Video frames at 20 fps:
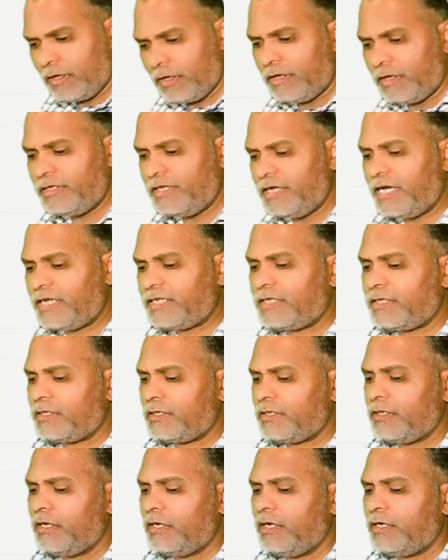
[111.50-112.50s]
यस
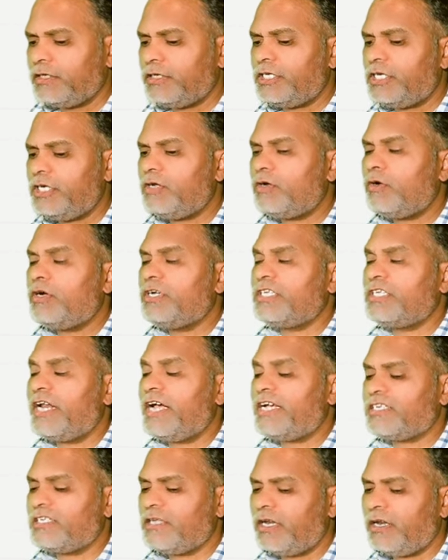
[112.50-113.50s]
जीरो इज अ
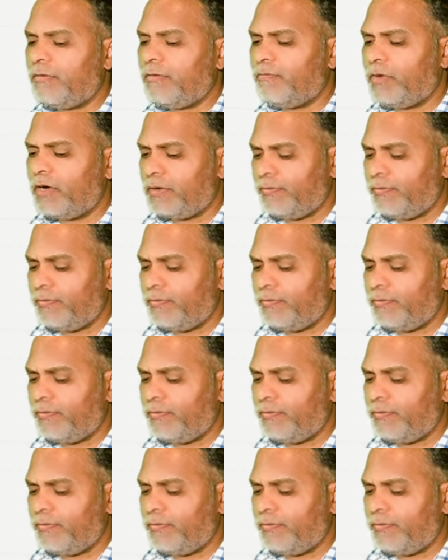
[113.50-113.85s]
रैशनल नंबर